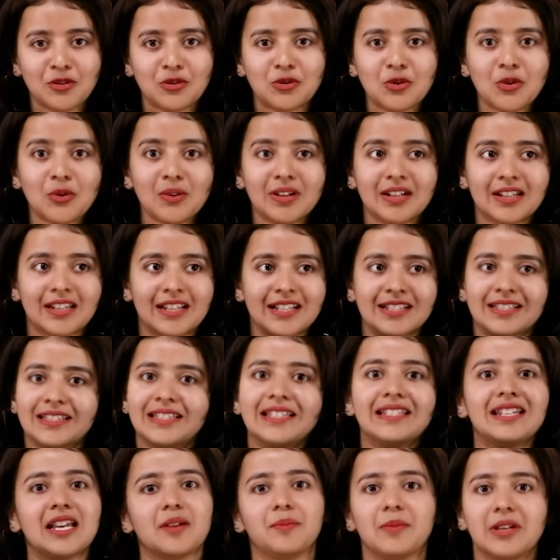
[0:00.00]
जो
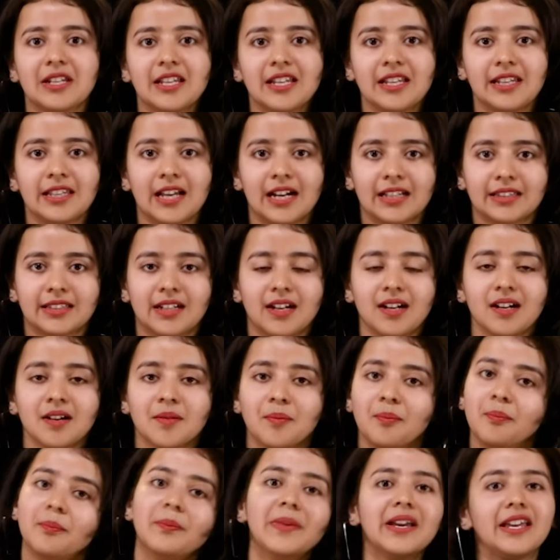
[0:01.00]
किसी ने भी नहीं लिया था
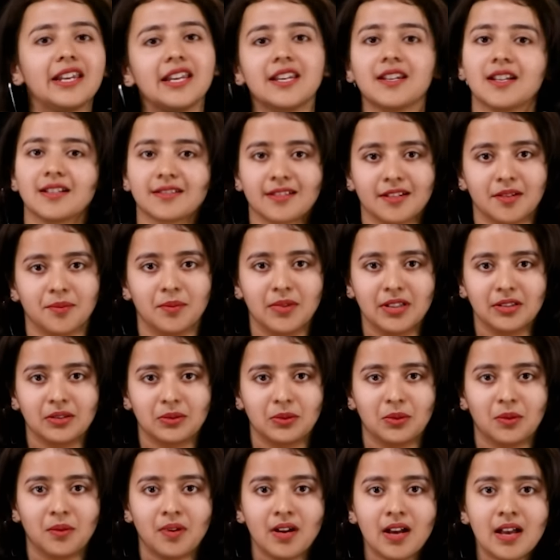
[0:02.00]
मेरी नज़र में
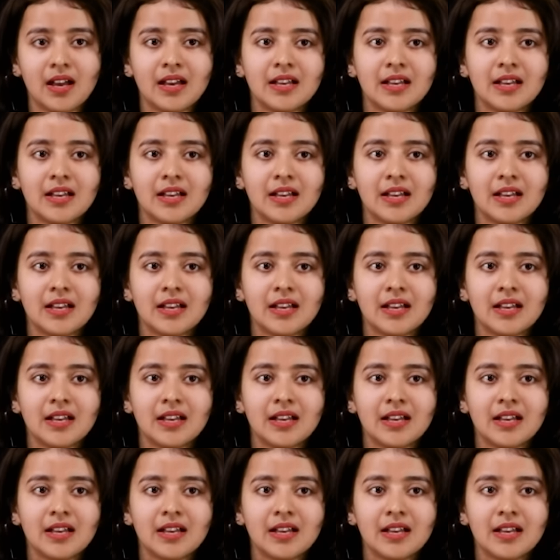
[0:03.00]
तो